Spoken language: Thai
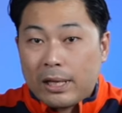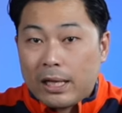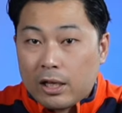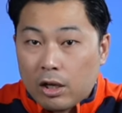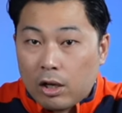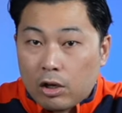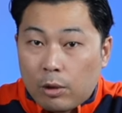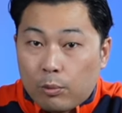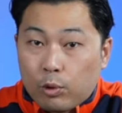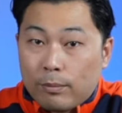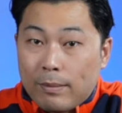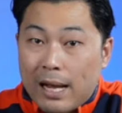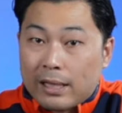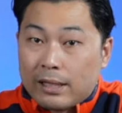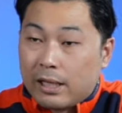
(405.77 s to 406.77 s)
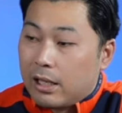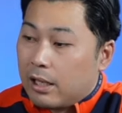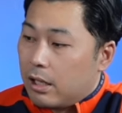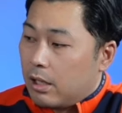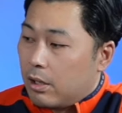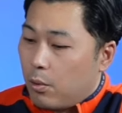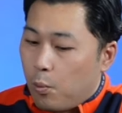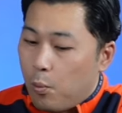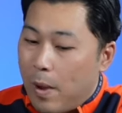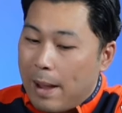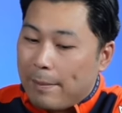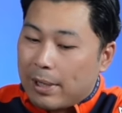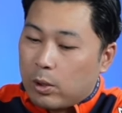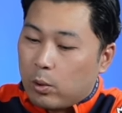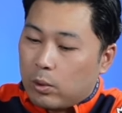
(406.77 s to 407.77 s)
บคลิปนี้ก็ขอบคุณมากที่
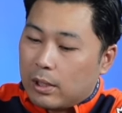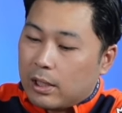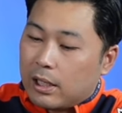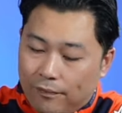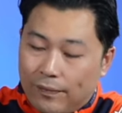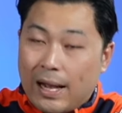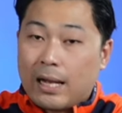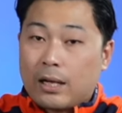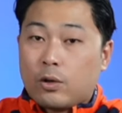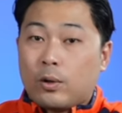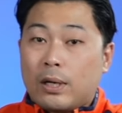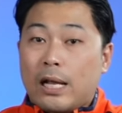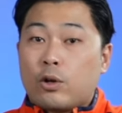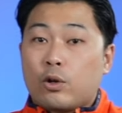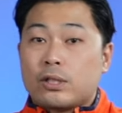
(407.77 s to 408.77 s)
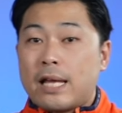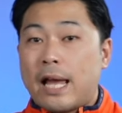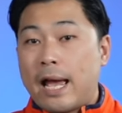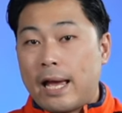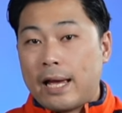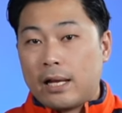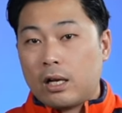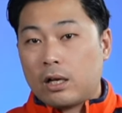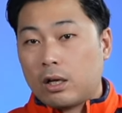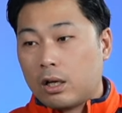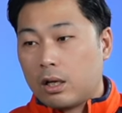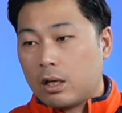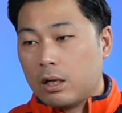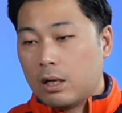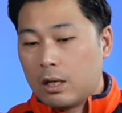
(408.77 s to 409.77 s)
แวะมาดูก็ฝากกดไลค์กดแชร์แล้ว
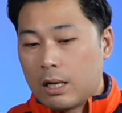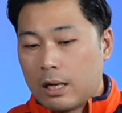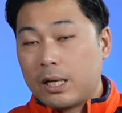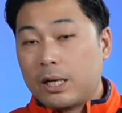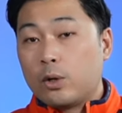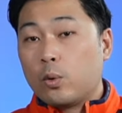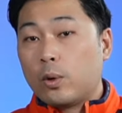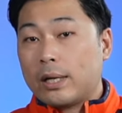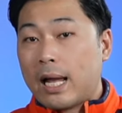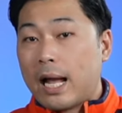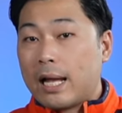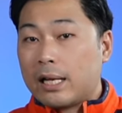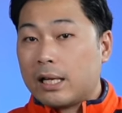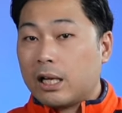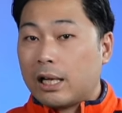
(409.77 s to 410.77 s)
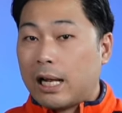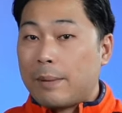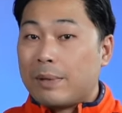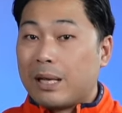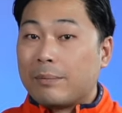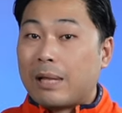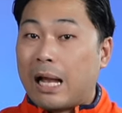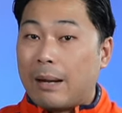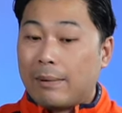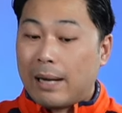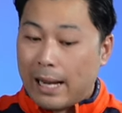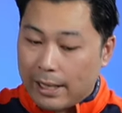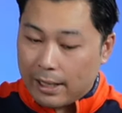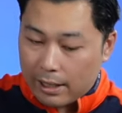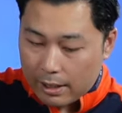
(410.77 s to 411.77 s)
ก็ให้เพื่อนดูกันได้ถ้าเกิดใครมีคำถาม
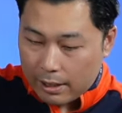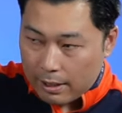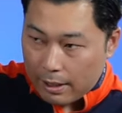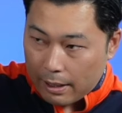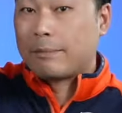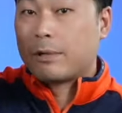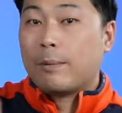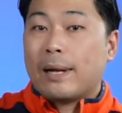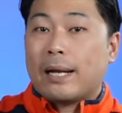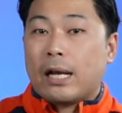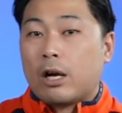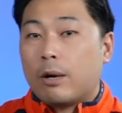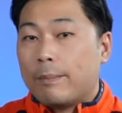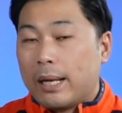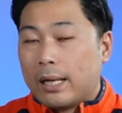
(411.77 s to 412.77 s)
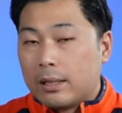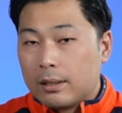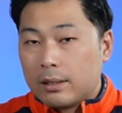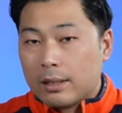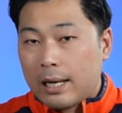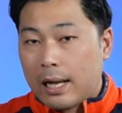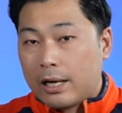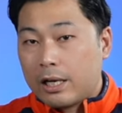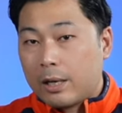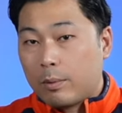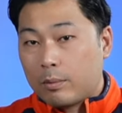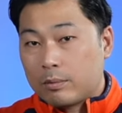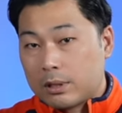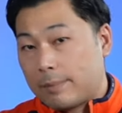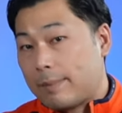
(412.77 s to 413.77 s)
อะไรถามเข้ามาในคอมเมนต์แล้วเดี๋ย
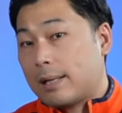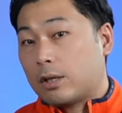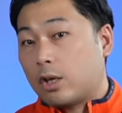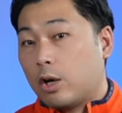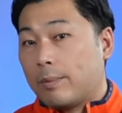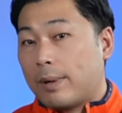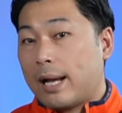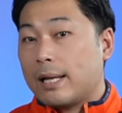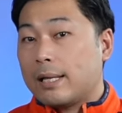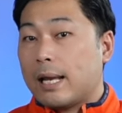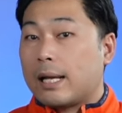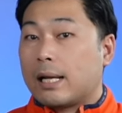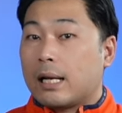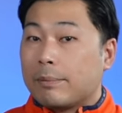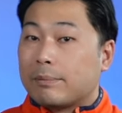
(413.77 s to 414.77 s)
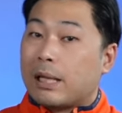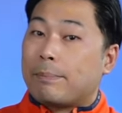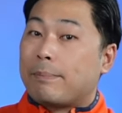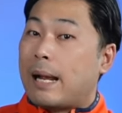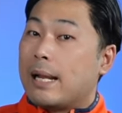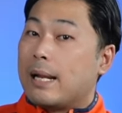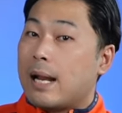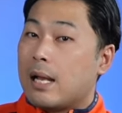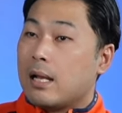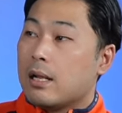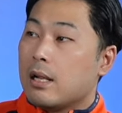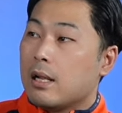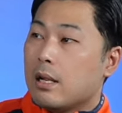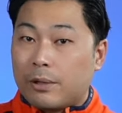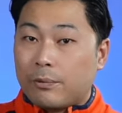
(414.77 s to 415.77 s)
วผมจะมาตอบให้ในคลิปถัดไปนะ
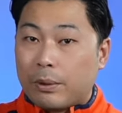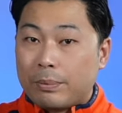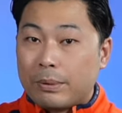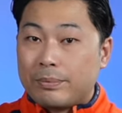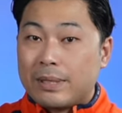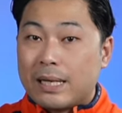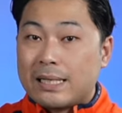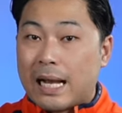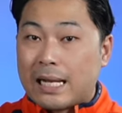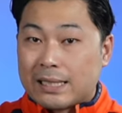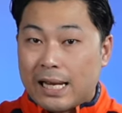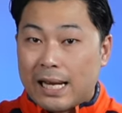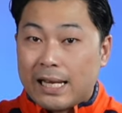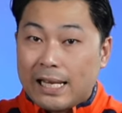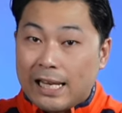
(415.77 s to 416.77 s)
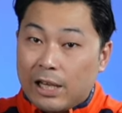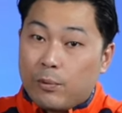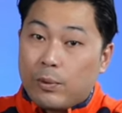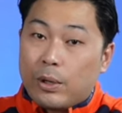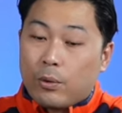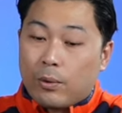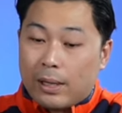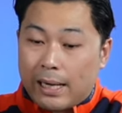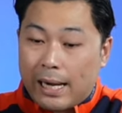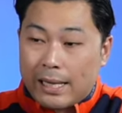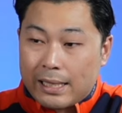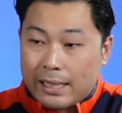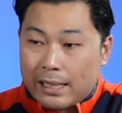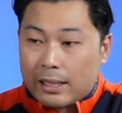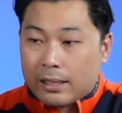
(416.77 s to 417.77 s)
ถ้าเกิดว่าเพื่อนๆอยากจะให้รีวิวอะไร
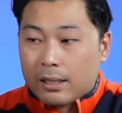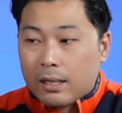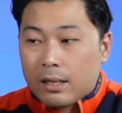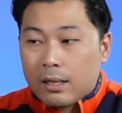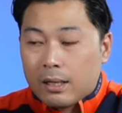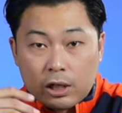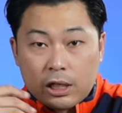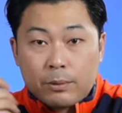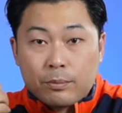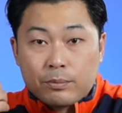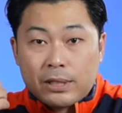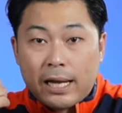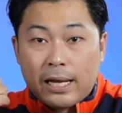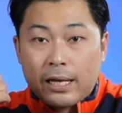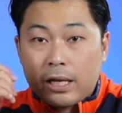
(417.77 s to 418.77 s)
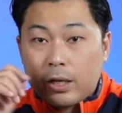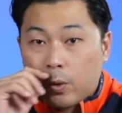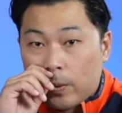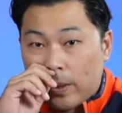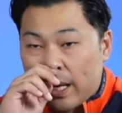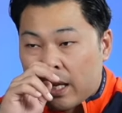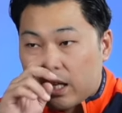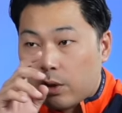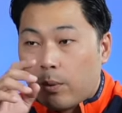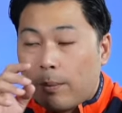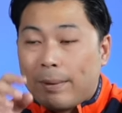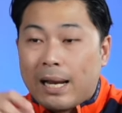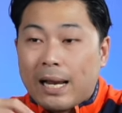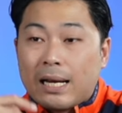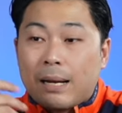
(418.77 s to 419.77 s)
อีกของที่ผมใช้ให้ดูเนี่ยหรือ
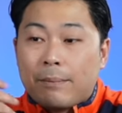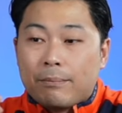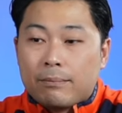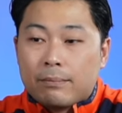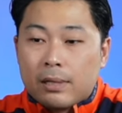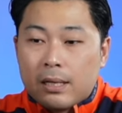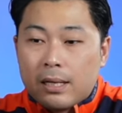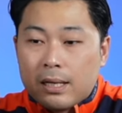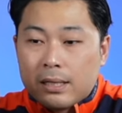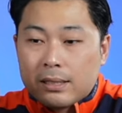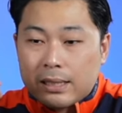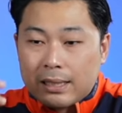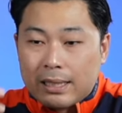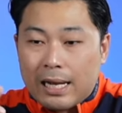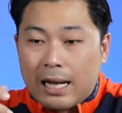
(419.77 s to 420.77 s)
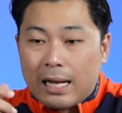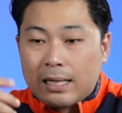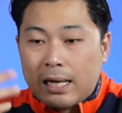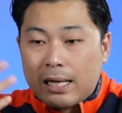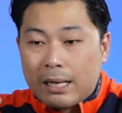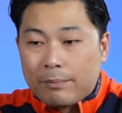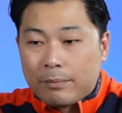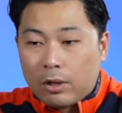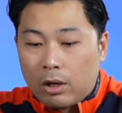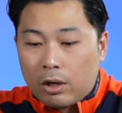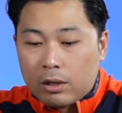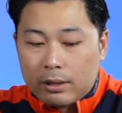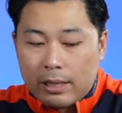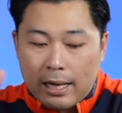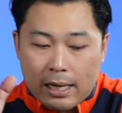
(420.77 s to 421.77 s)
ว่ามาแนะนำสินค้าแนะนำกล้
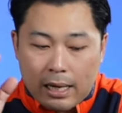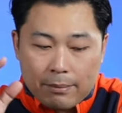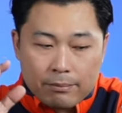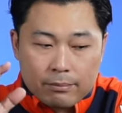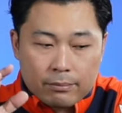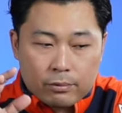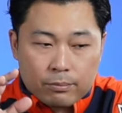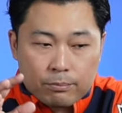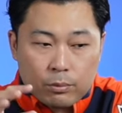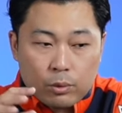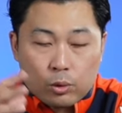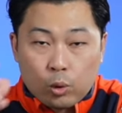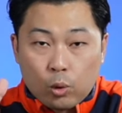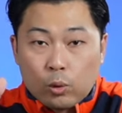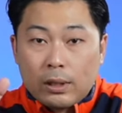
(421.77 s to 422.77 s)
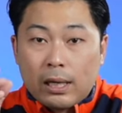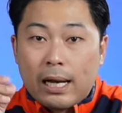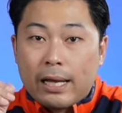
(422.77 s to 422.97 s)
องแนะนำบลูทู